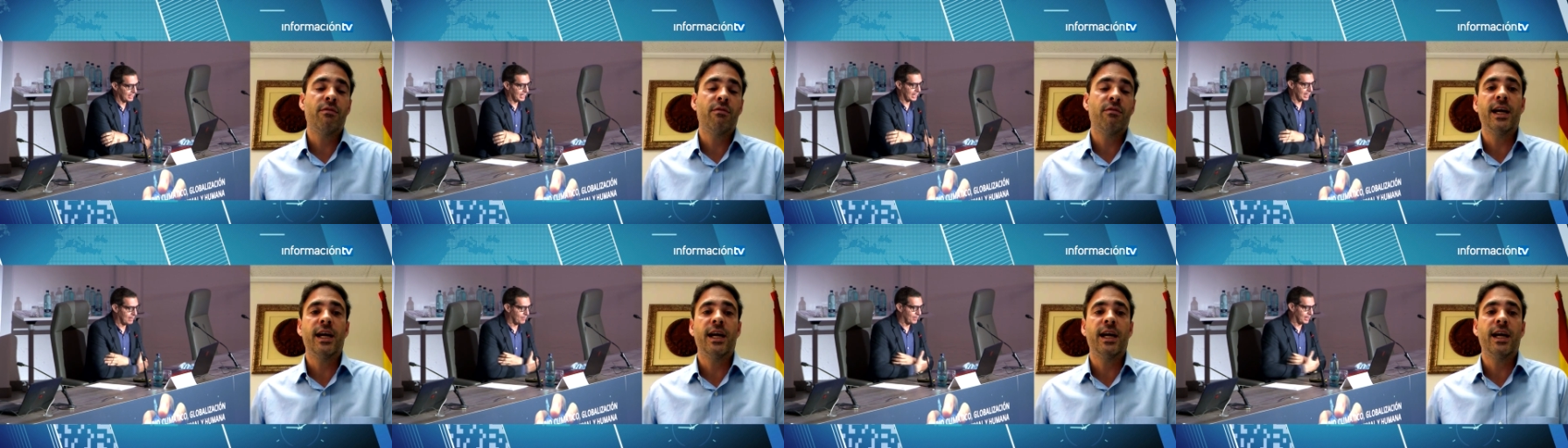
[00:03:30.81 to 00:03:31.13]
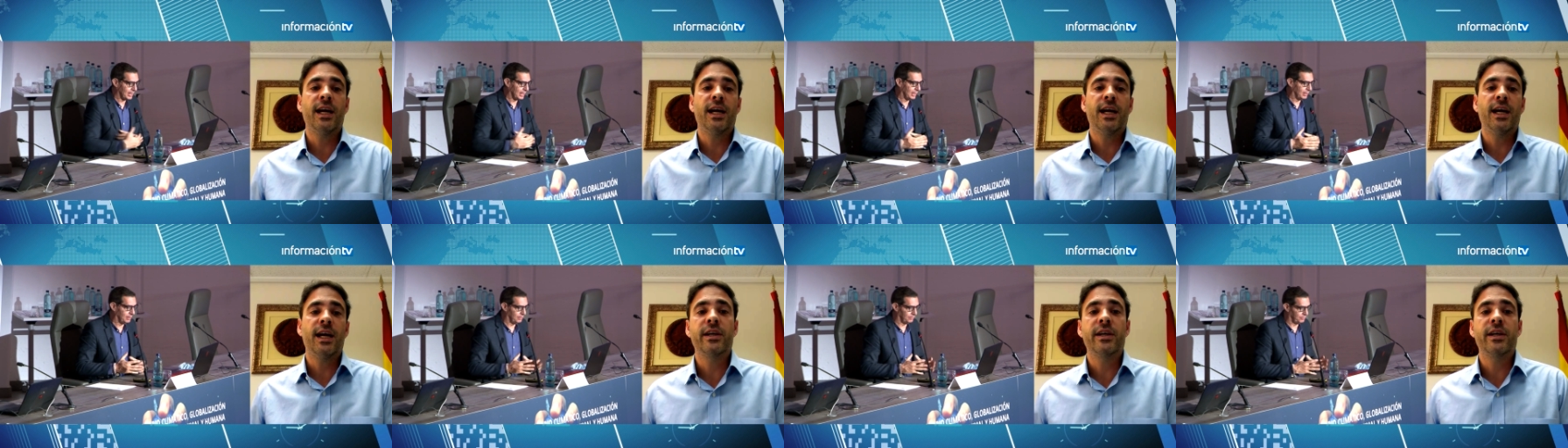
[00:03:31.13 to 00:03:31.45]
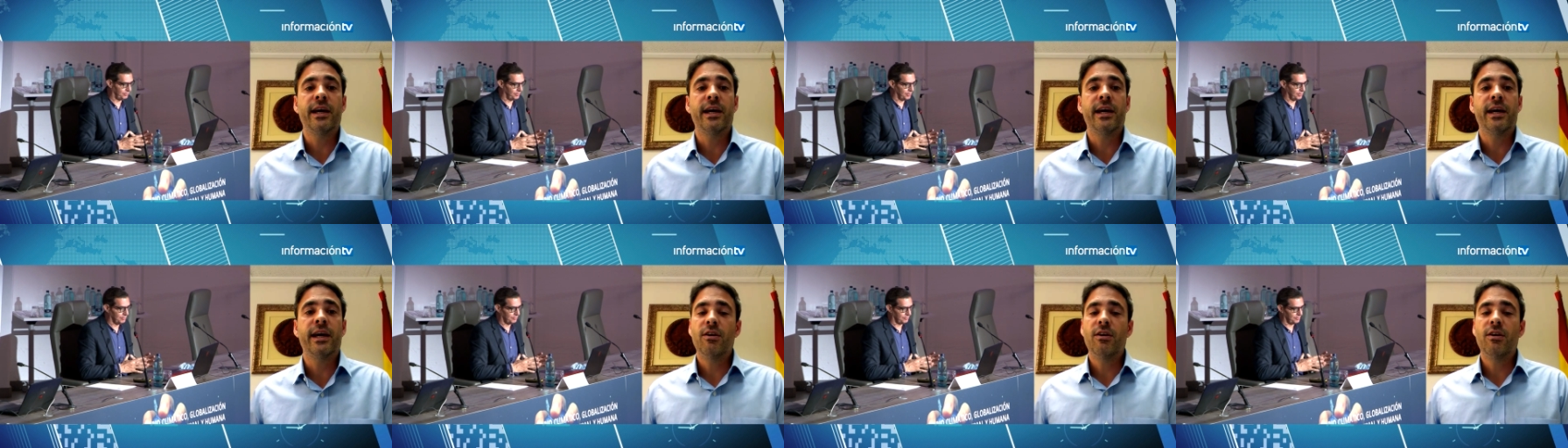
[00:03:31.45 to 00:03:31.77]
lo que
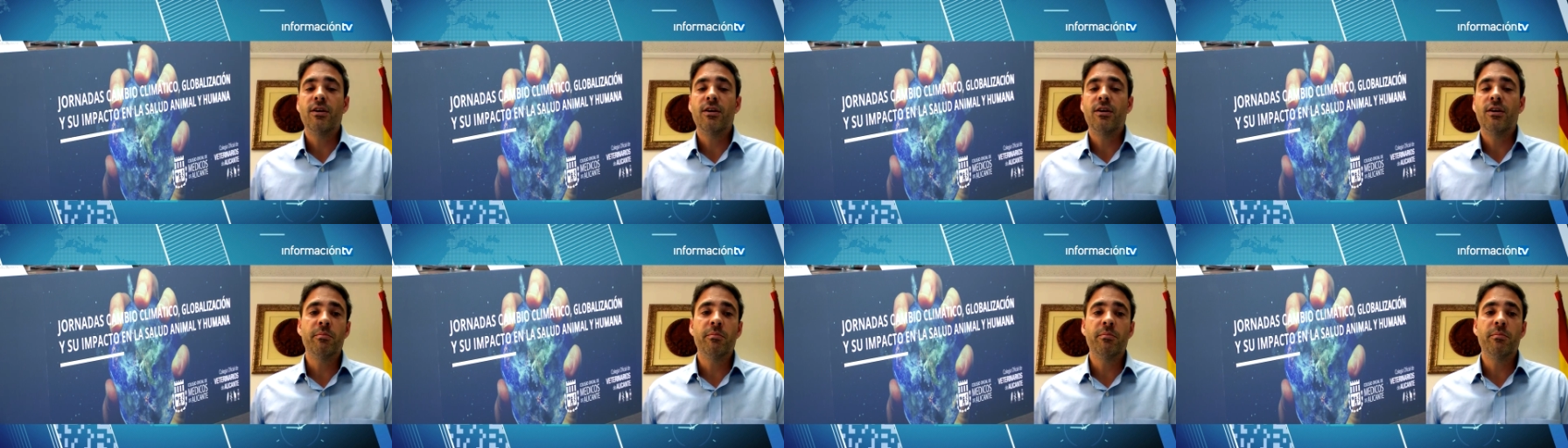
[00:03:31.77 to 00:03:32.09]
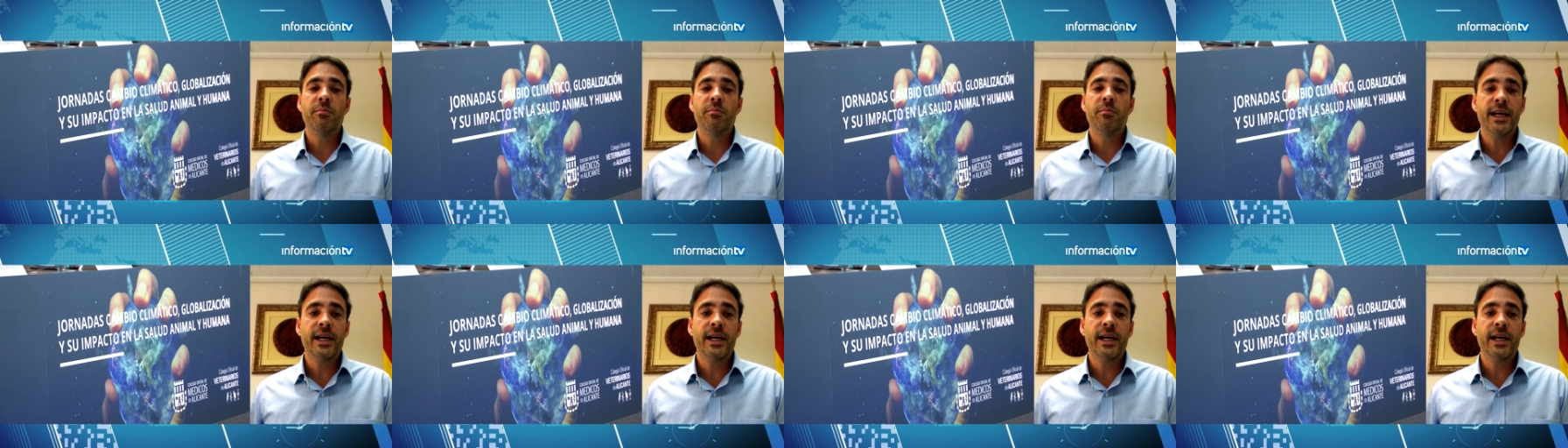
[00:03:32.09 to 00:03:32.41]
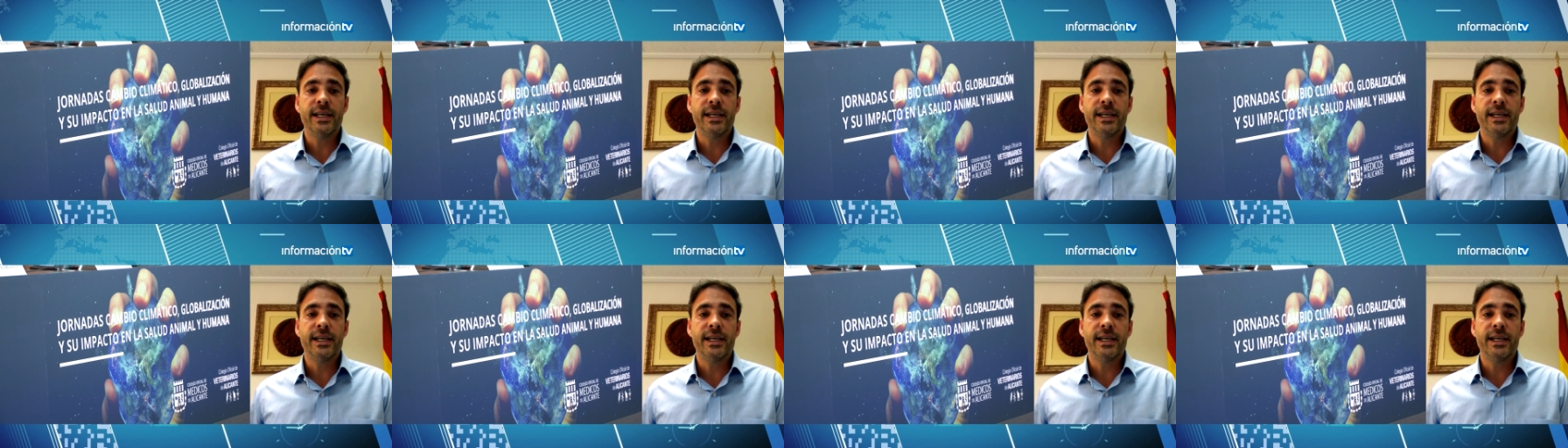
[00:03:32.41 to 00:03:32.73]
implica es que
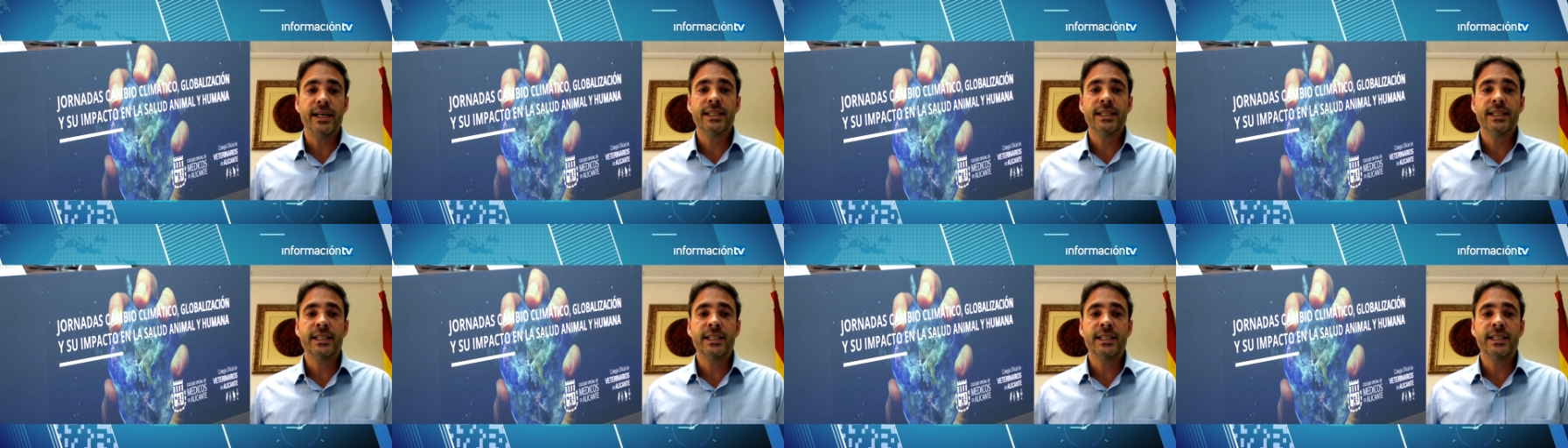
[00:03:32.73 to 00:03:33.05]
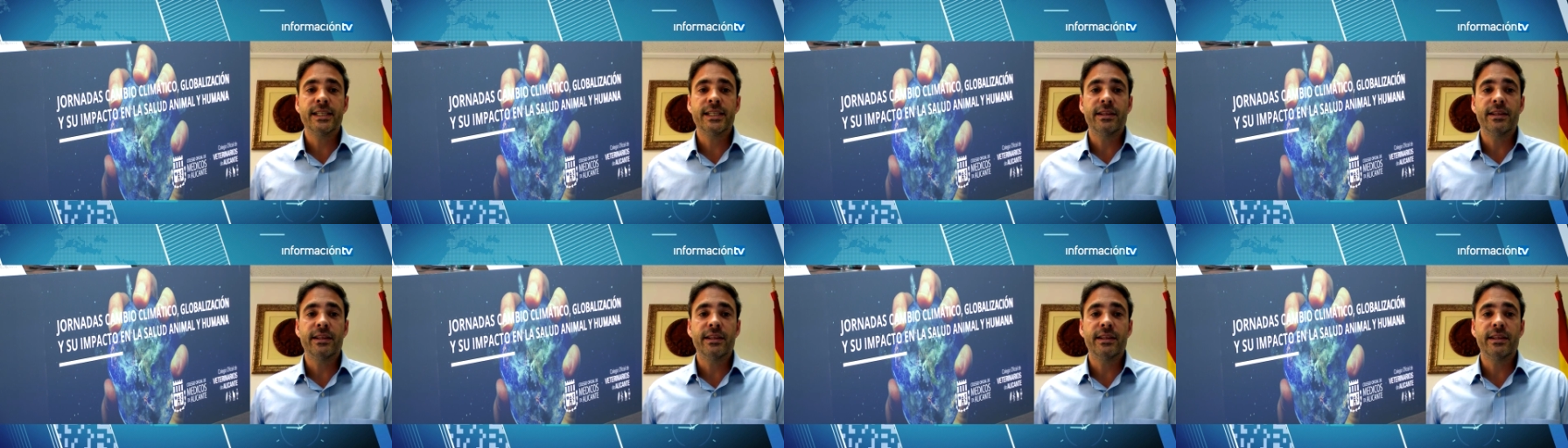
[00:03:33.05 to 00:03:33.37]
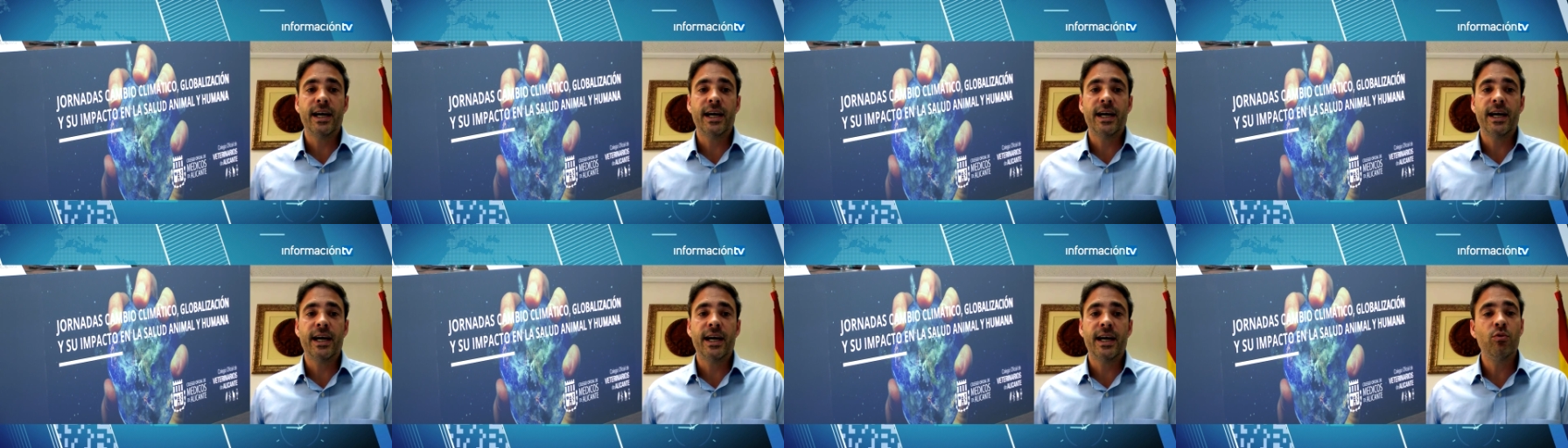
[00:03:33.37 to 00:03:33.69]
cada uno
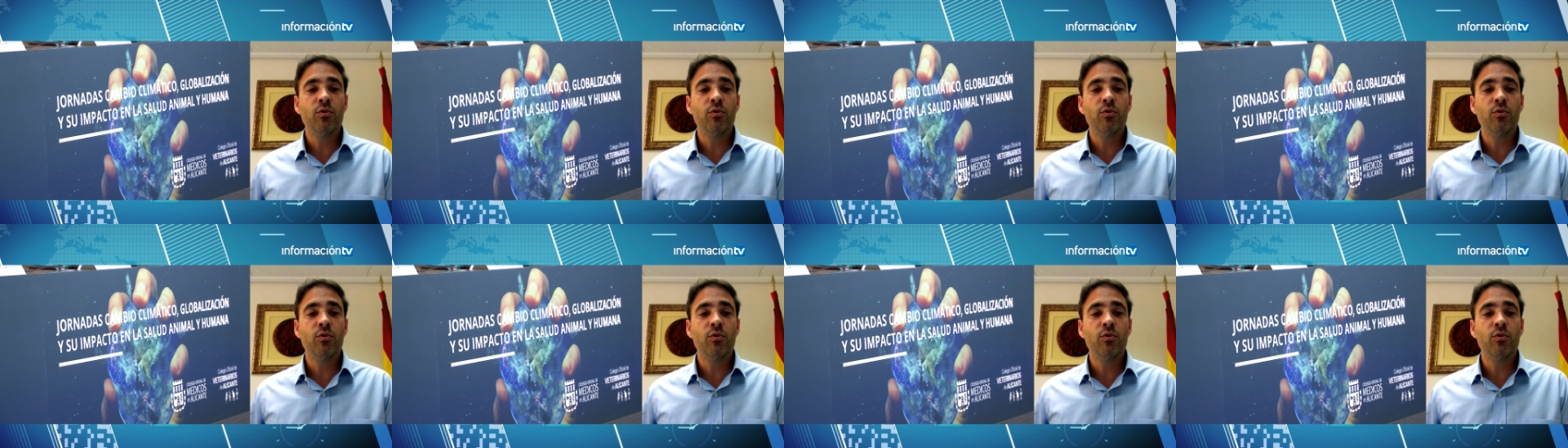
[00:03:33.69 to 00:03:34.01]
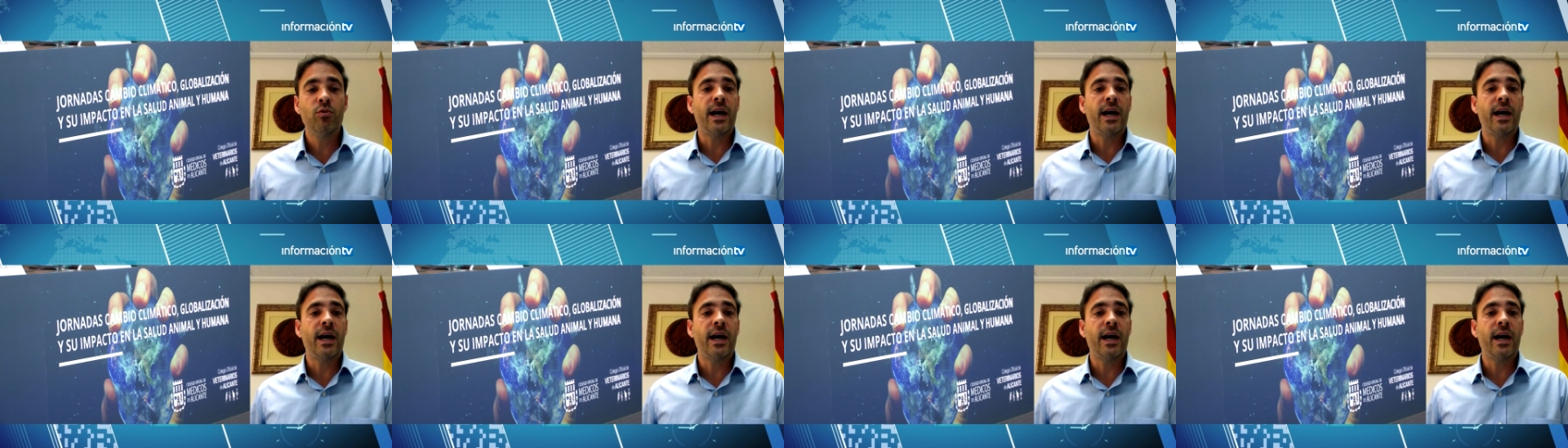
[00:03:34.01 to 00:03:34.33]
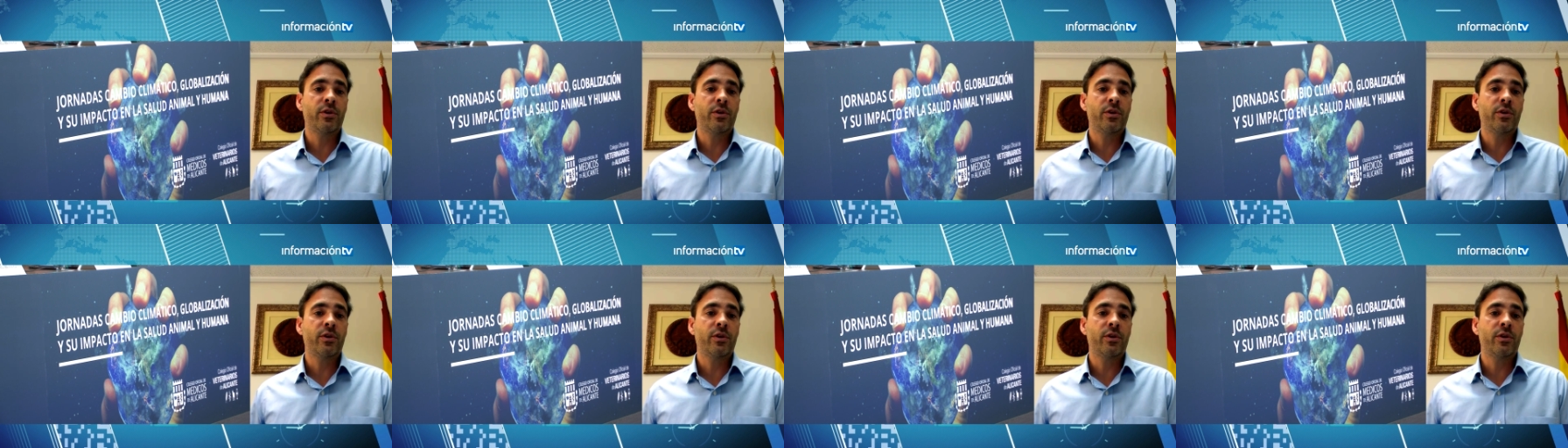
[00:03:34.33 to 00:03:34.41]
aportemos